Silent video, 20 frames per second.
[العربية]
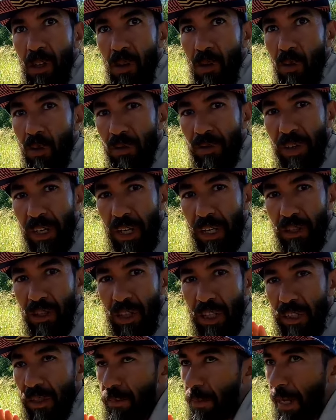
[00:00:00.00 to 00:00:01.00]

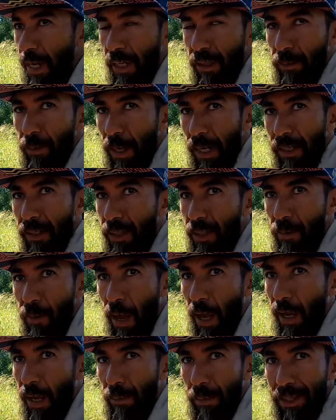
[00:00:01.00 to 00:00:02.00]
والفيلاجات بعاد بحال
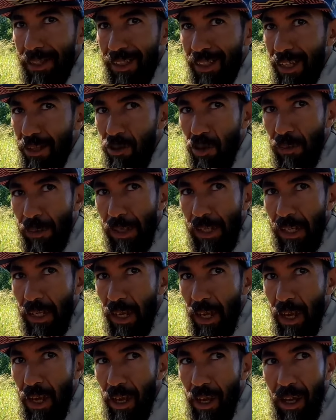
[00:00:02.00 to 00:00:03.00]
ديما على بعضياتهم
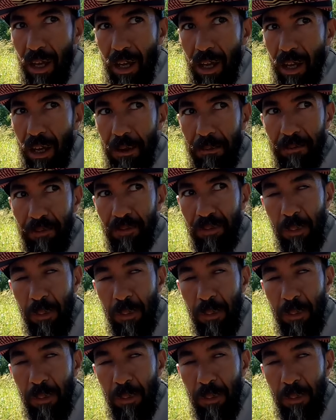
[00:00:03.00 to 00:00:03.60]
هنايا